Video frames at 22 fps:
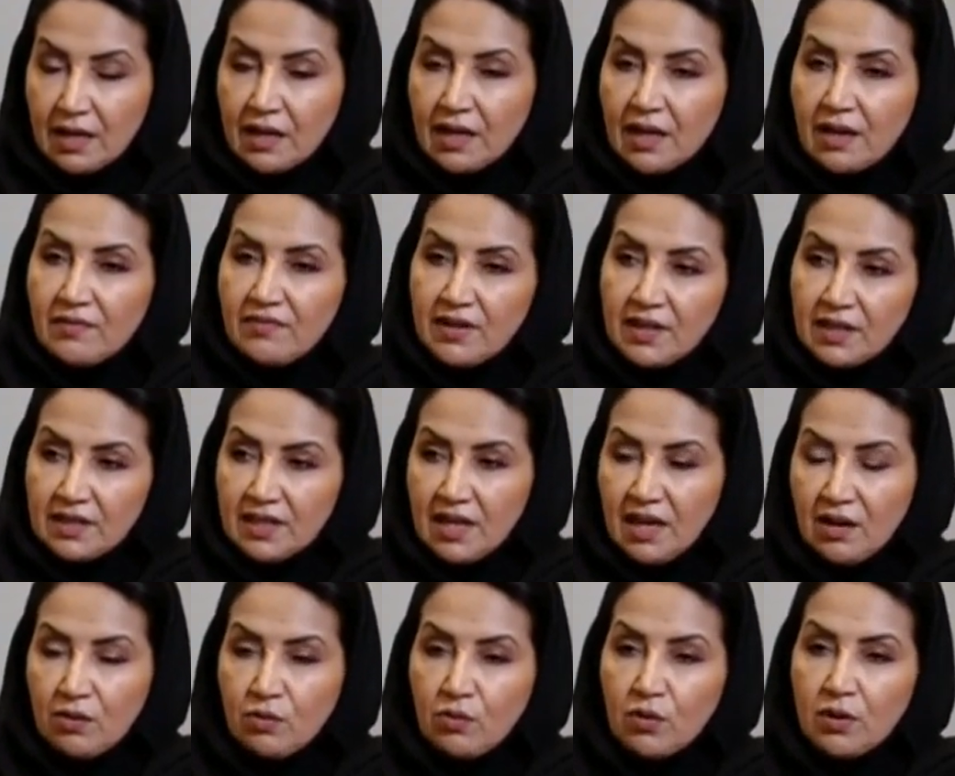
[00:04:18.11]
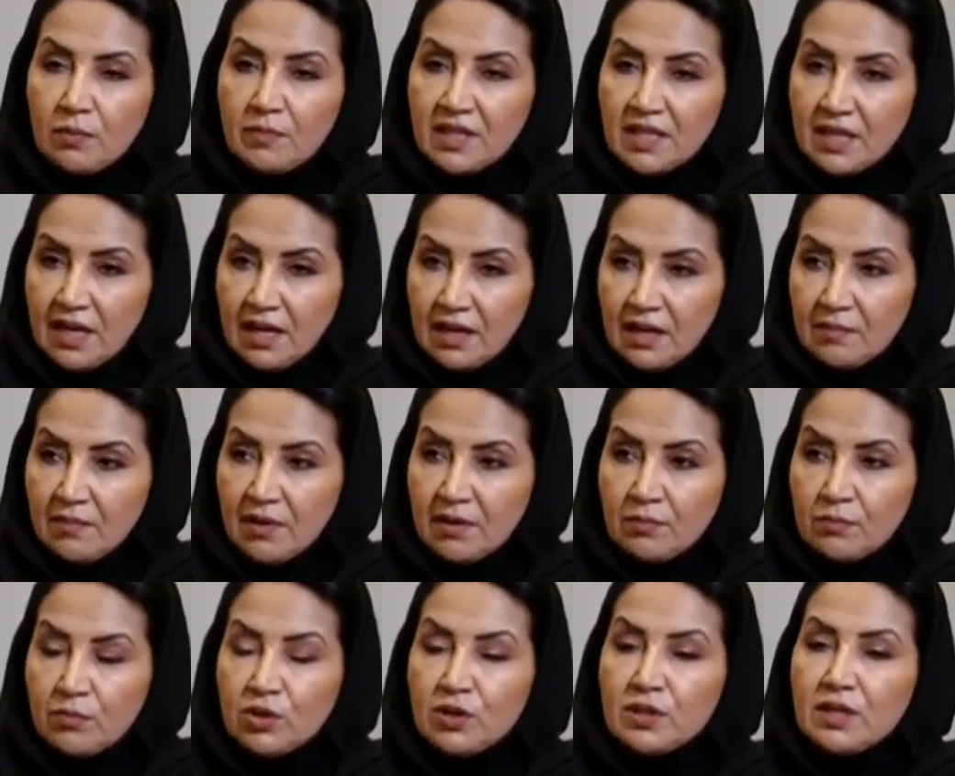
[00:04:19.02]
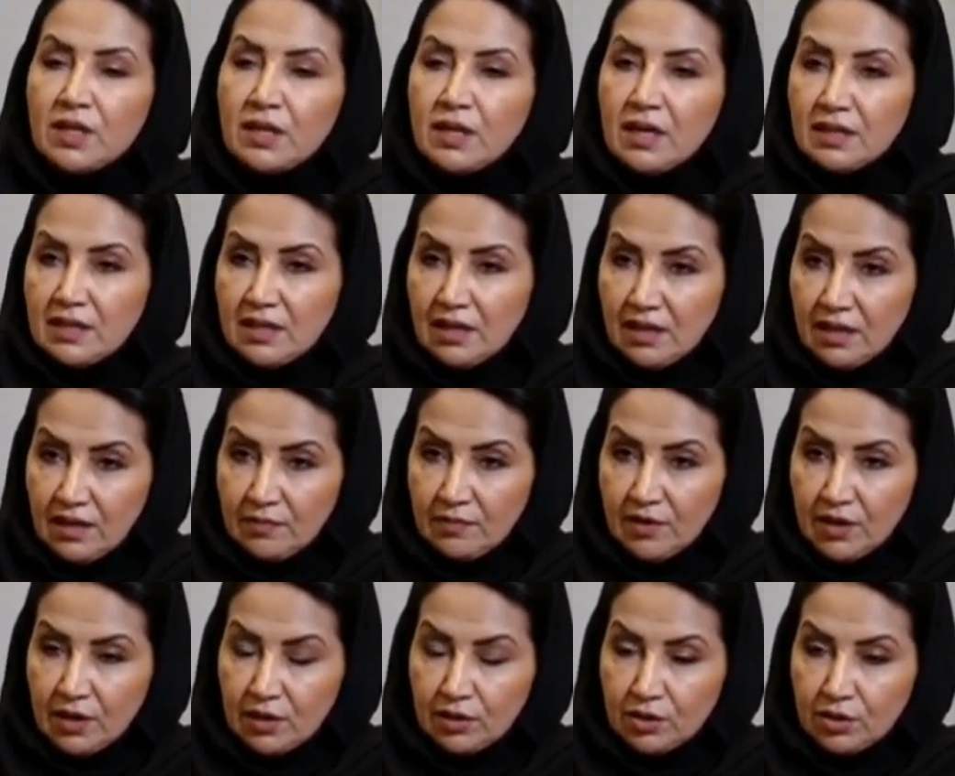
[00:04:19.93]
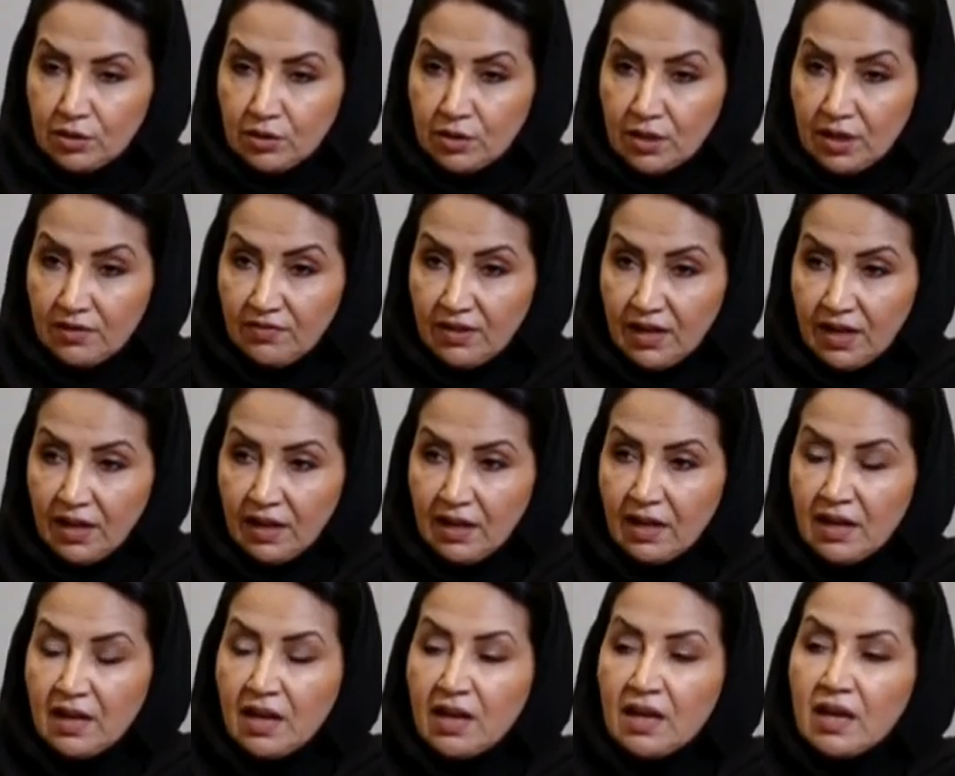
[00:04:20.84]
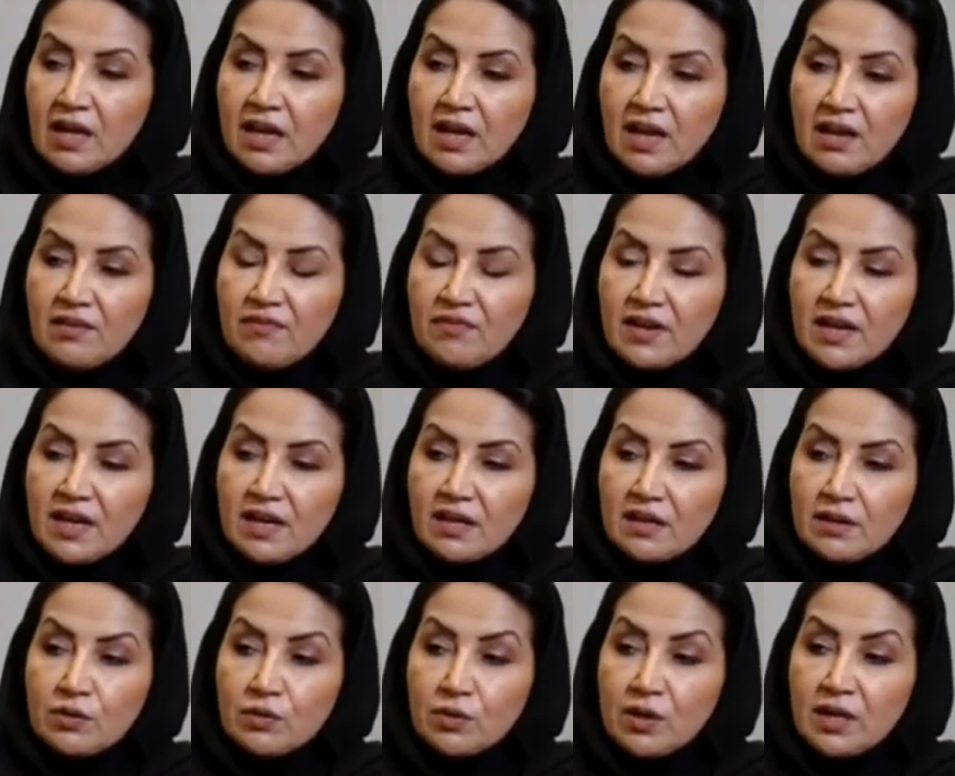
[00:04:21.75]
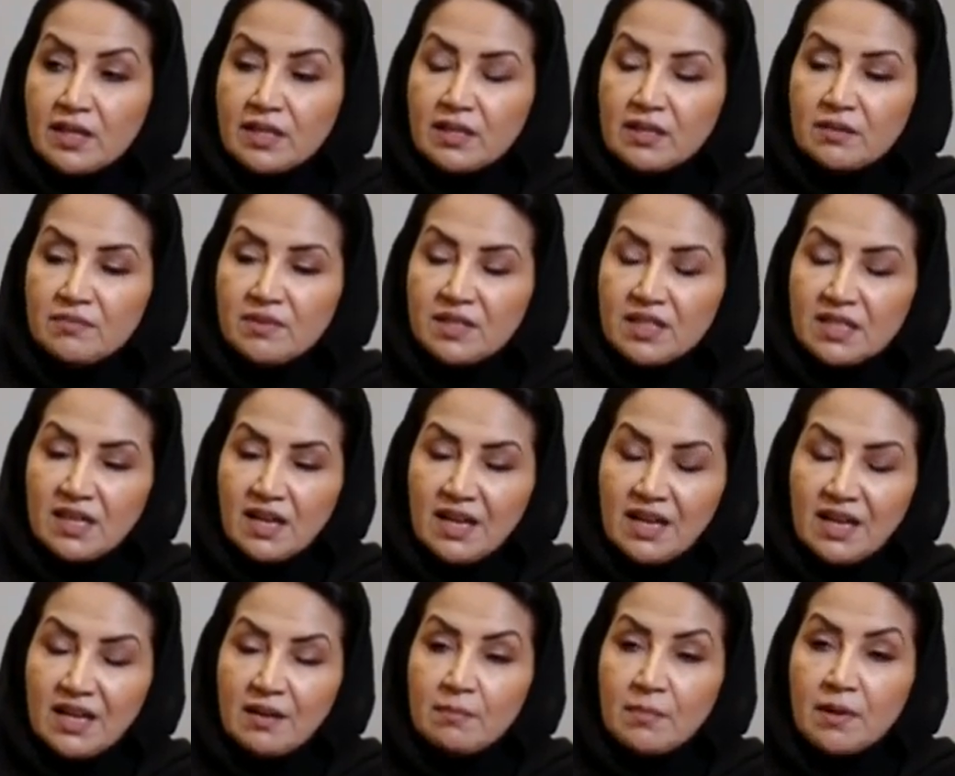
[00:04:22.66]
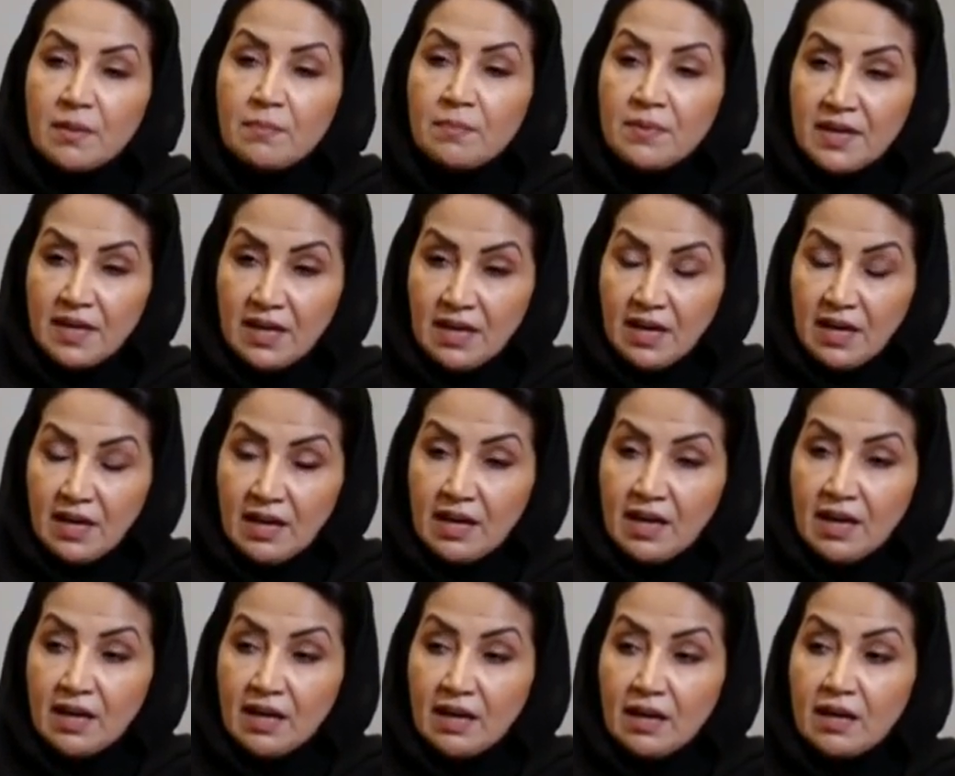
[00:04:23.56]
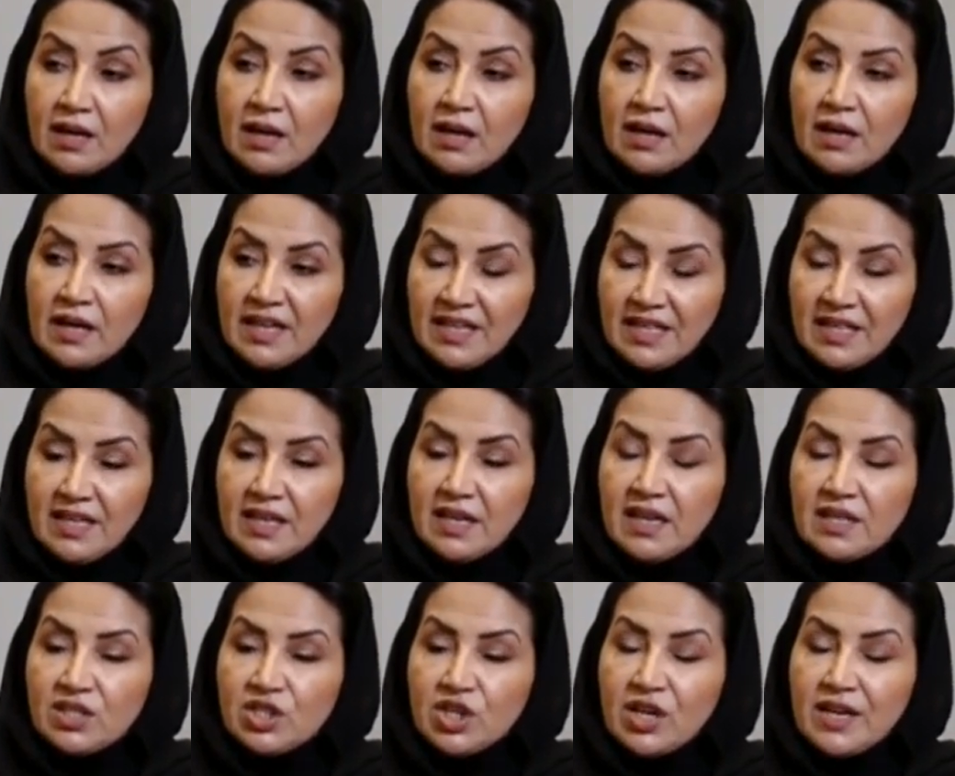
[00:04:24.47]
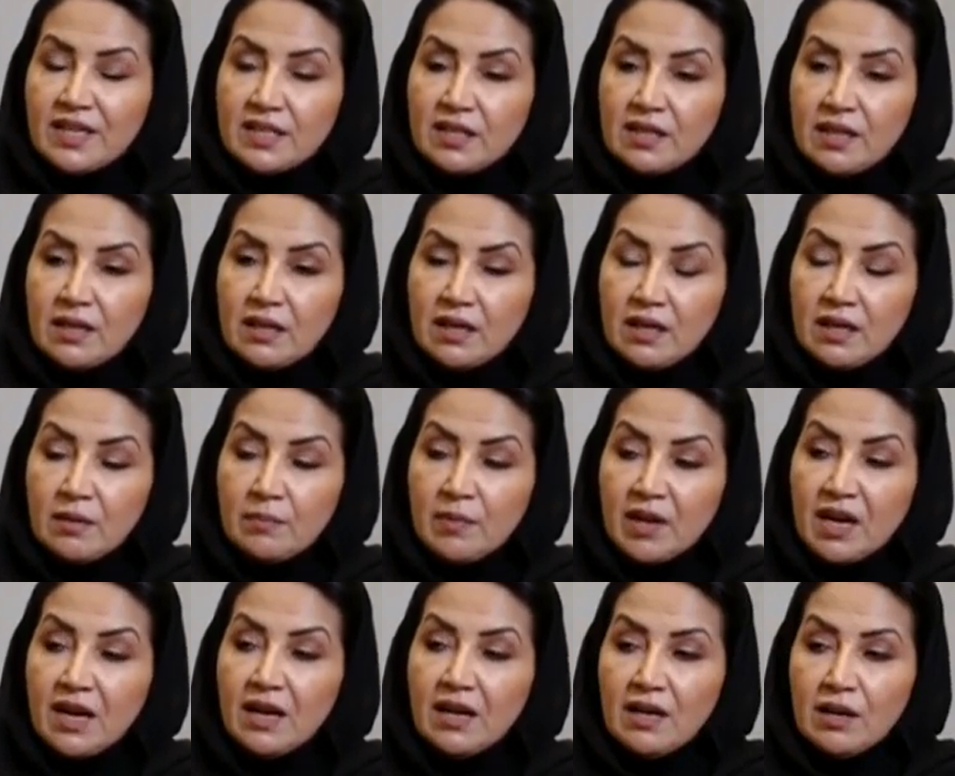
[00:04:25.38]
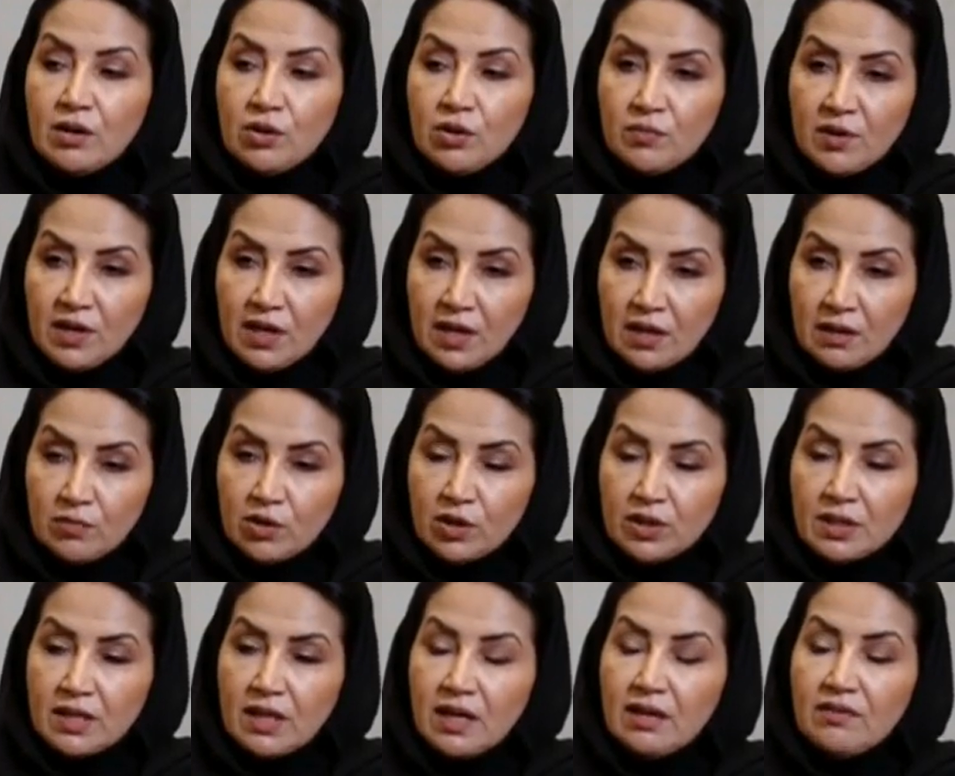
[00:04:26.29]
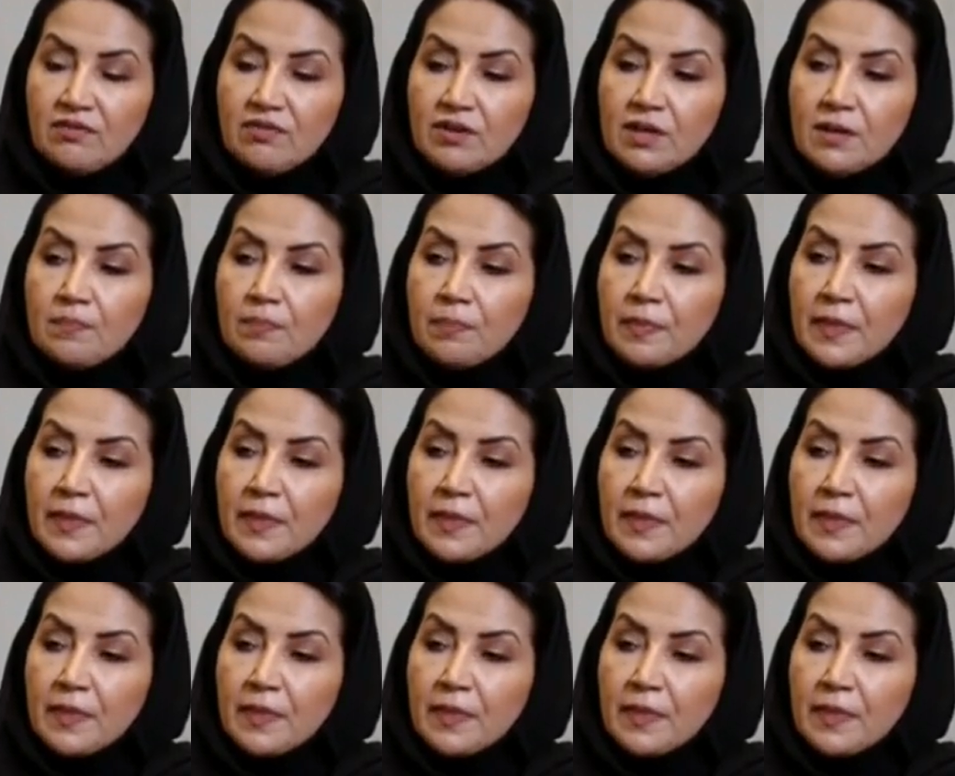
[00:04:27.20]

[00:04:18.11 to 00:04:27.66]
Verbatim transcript: كيف نتحول من تعليم عن بعد إلى تعليم إلكتروني فعال كيف نقدم التعليم مبني على احتياجات المراحل العمرية المختلفة